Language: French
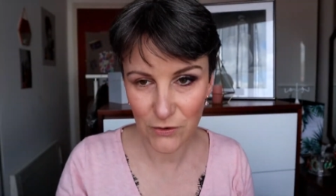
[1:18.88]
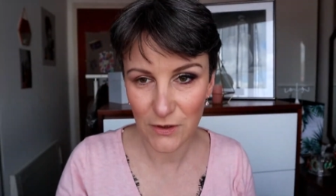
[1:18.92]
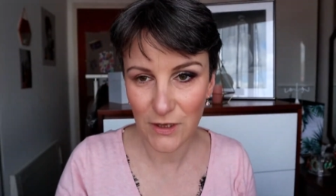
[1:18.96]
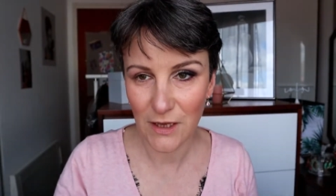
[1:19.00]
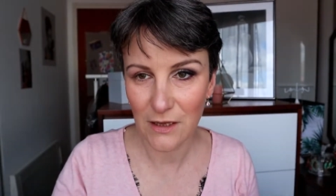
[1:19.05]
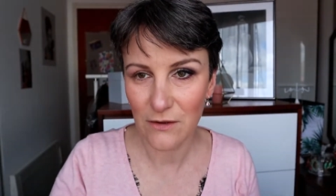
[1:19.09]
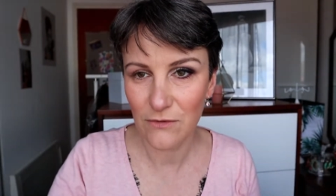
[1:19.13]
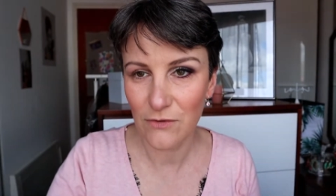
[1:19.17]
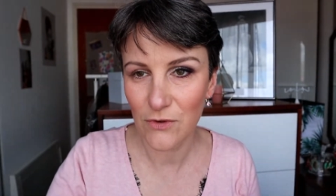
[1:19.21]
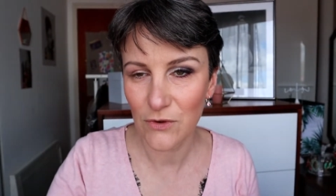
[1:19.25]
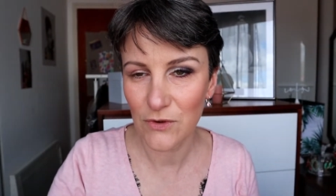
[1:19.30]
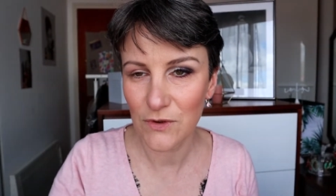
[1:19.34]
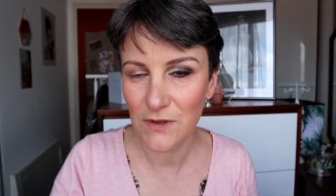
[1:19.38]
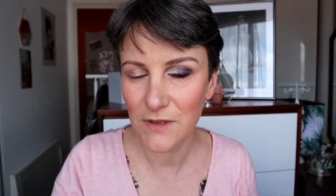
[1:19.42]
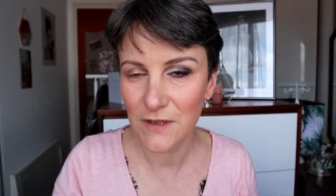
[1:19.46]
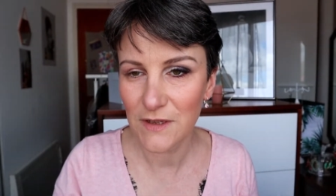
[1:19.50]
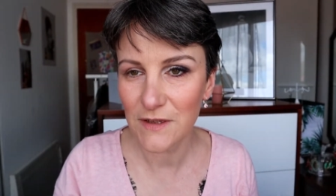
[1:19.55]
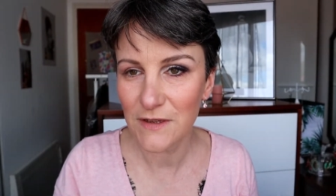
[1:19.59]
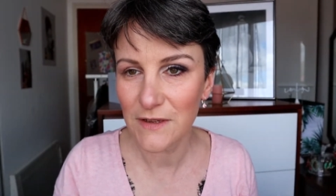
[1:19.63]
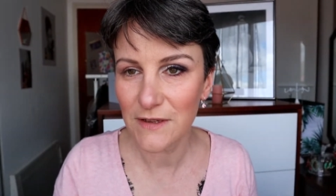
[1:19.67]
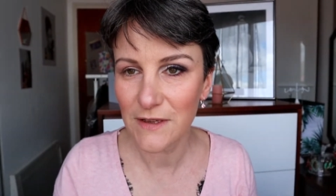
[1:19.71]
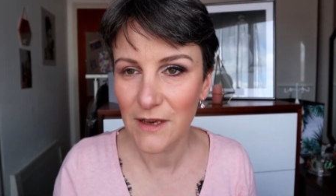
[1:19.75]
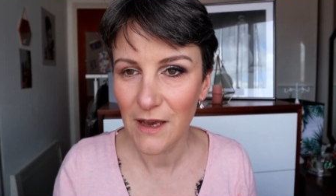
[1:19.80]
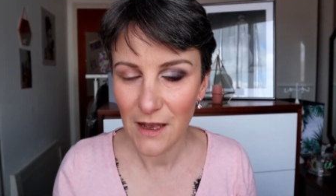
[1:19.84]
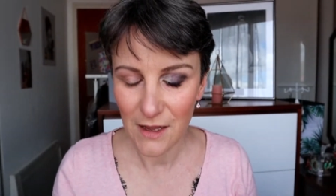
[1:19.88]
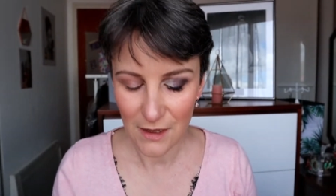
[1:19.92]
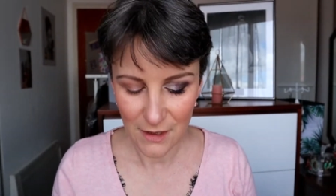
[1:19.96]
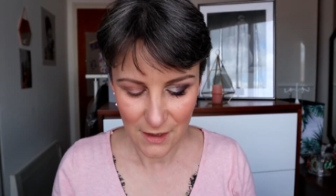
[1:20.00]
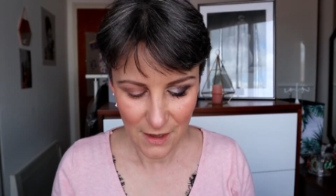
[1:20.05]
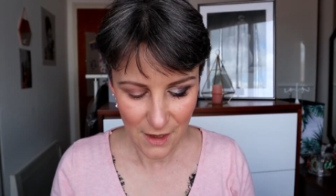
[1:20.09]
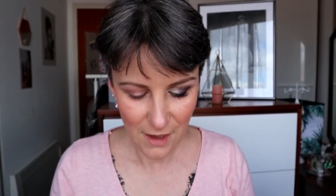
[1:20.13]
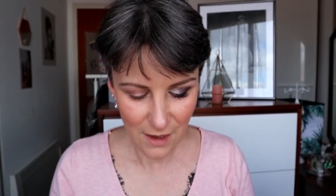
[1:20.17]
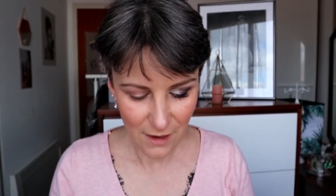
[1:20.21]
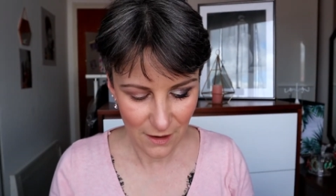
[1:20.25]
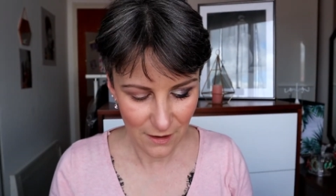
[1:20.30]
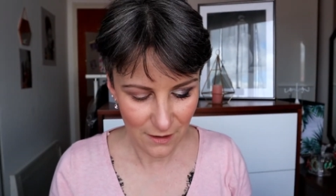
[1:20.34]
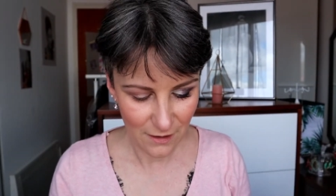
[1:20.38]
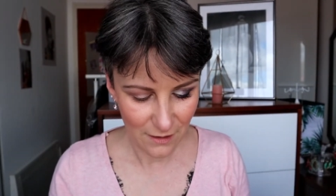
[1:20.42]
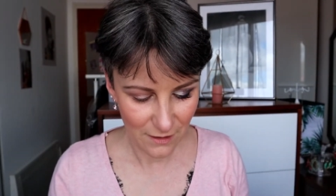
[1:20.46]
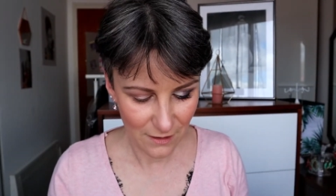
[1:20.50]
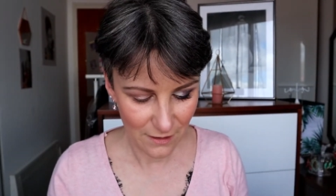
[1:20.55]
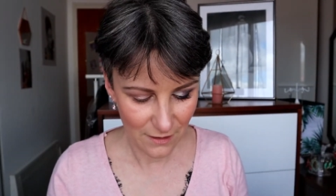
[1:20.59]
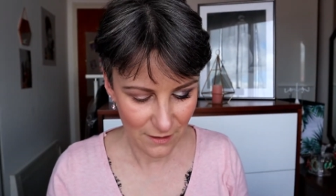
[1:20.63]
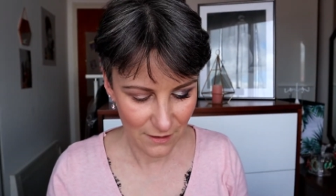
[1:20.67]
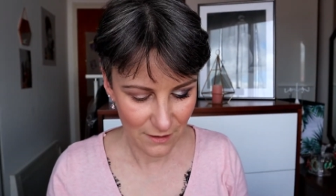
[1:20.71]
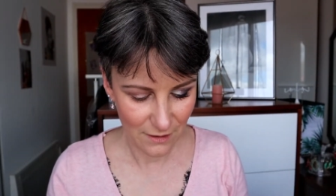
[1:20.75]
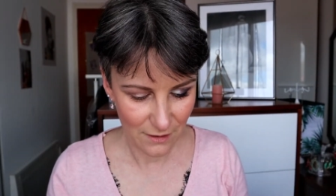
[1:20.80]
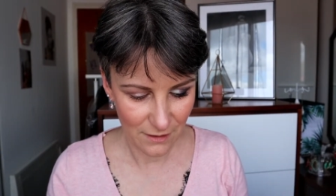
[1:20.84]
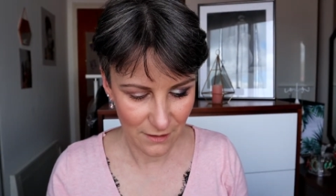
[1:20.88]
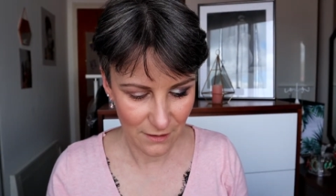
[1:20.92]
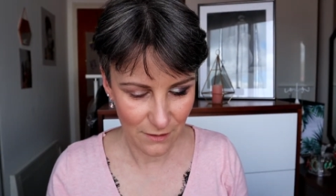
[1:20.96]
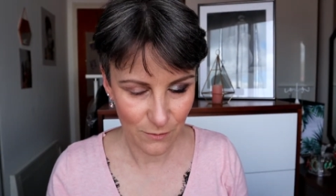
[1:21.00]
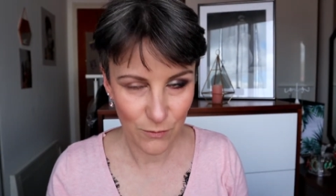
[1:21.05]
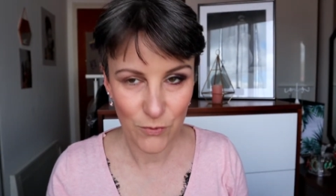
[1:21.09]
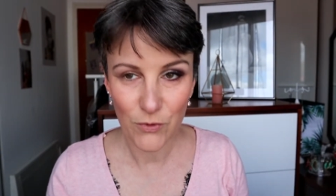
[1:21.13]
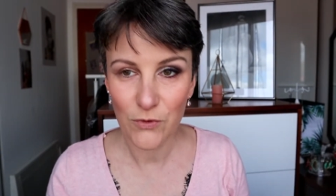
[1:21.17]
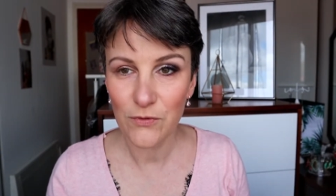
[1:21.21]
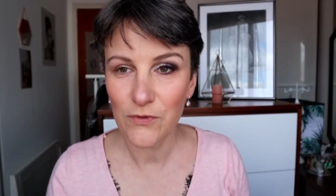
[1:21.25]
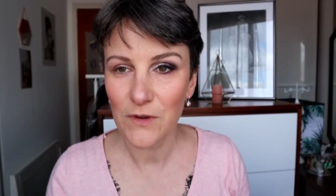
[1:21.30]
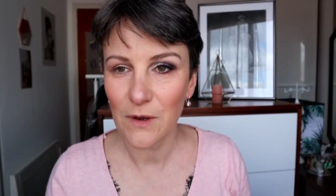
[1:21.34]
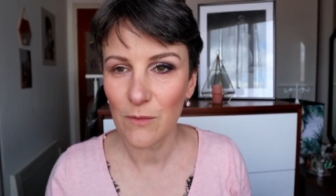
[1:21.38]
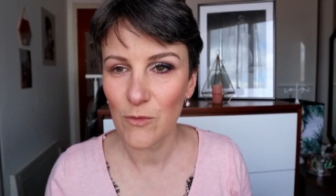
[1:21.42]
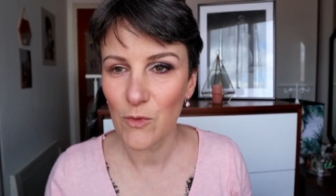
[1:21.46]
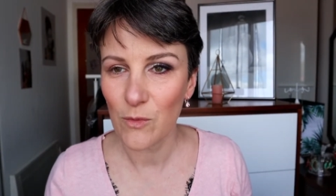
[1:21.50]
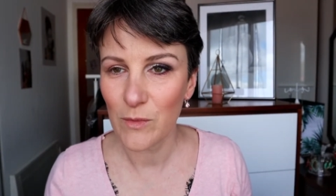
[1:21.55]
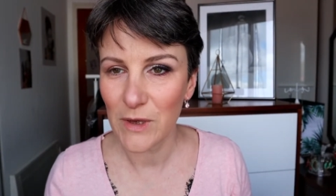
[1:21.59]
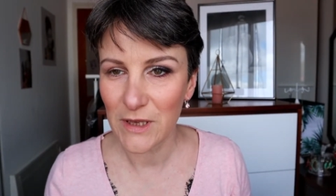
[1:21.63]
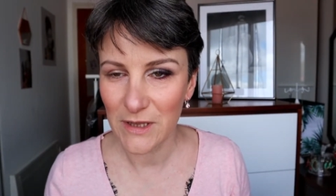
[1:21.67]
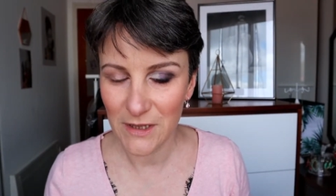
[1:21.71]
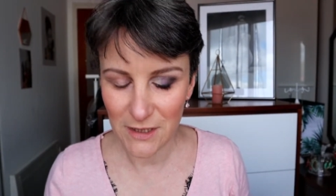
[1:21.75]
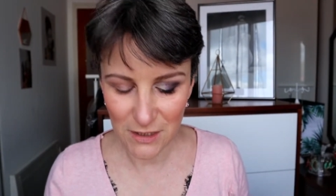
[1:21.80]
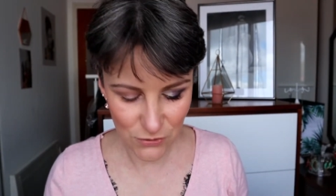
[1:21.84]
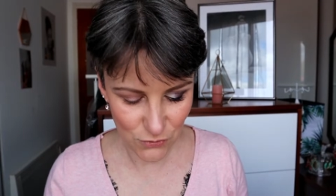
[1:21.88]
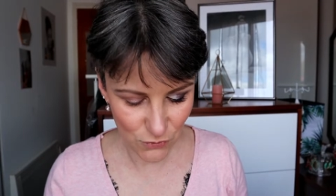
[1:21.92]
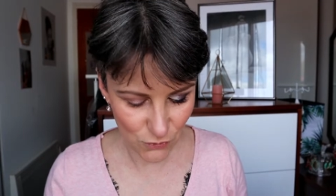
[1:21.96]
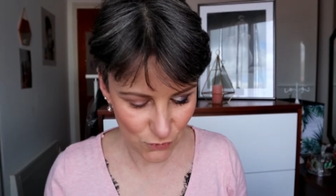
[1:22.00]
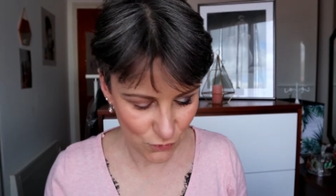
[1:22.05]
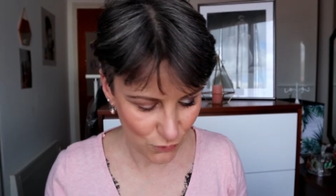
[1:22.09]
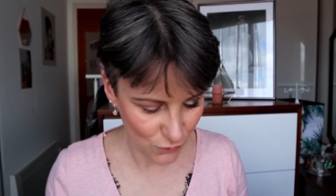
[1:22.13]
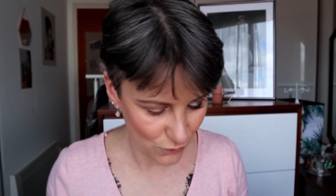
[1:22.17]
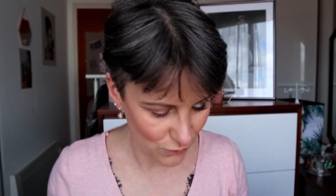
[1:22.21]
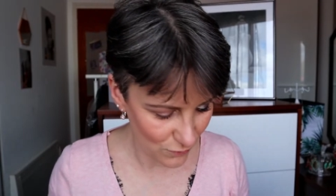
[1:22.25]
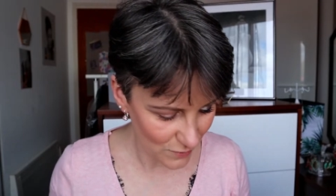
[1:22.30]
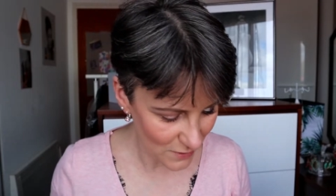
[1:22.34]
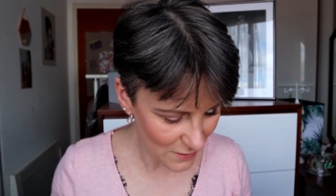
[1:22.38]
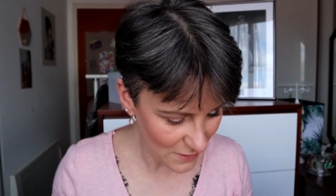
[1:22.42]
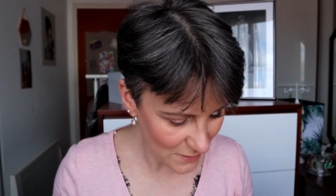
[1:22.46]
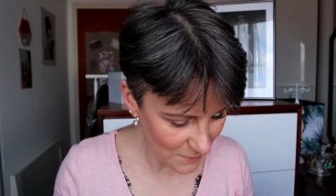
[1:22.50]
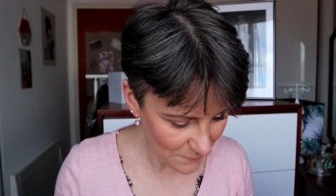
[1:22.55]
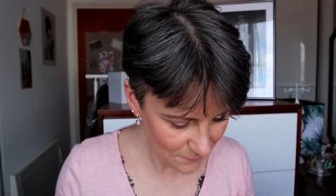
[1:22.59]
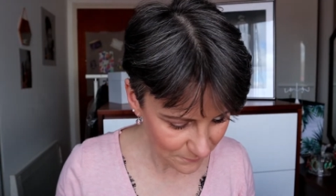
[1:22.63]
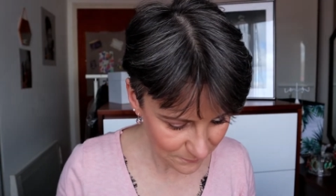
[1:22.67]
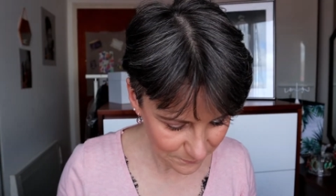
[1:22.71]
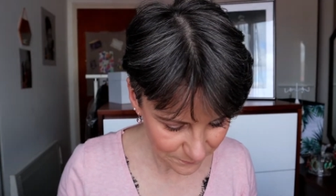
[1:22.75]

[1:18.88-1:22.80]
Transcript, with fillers: de Kat Von euh, pour faire mon maquillage aujourd'hui.